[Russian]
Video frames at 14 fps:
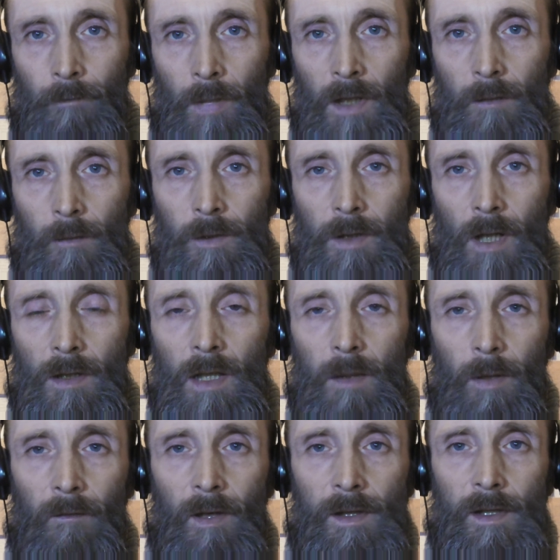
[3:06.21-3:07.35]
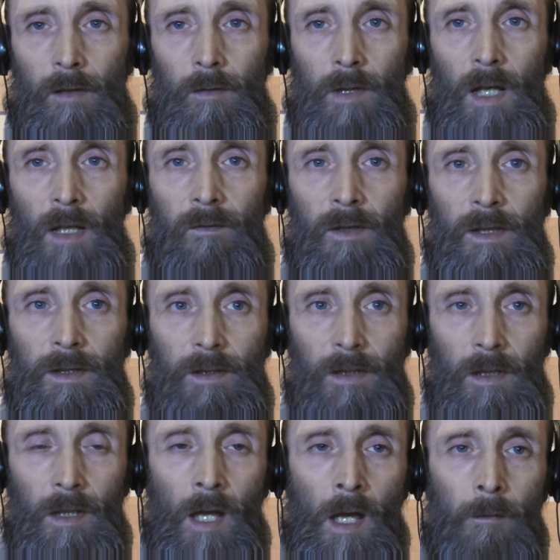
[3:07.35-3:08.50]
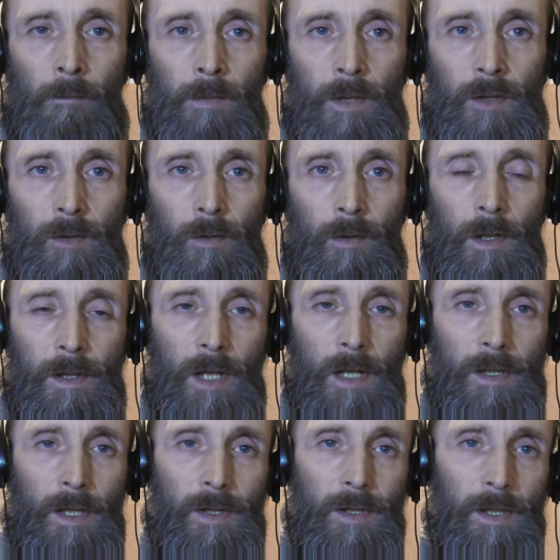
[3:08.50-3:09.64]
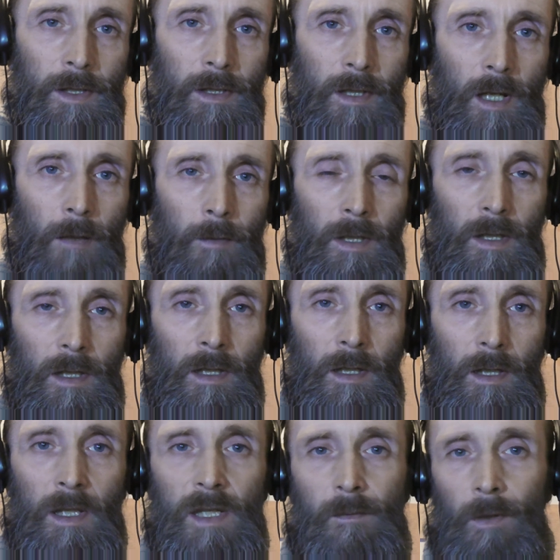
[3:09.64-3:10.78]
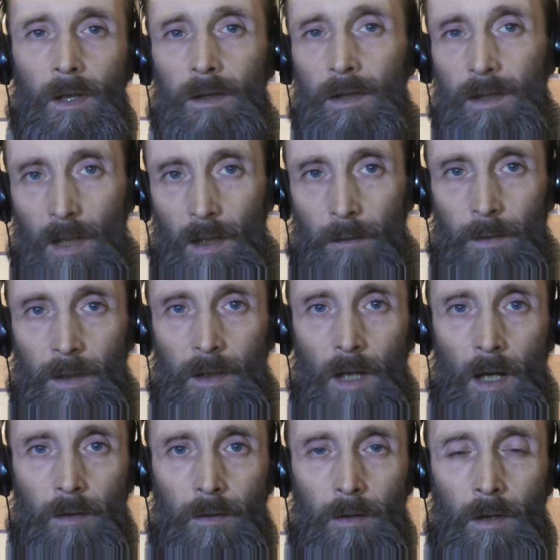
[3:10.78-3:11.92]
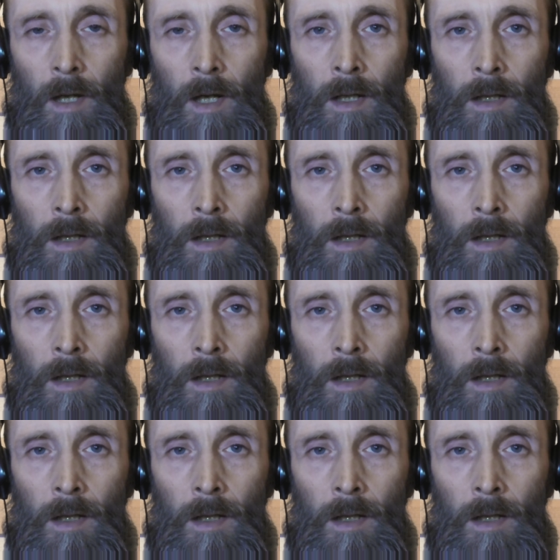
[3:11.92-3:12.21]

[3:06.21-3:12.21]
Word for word: Поэтому никогда не провоцирую конфликты между защитниками и исполнителями, как то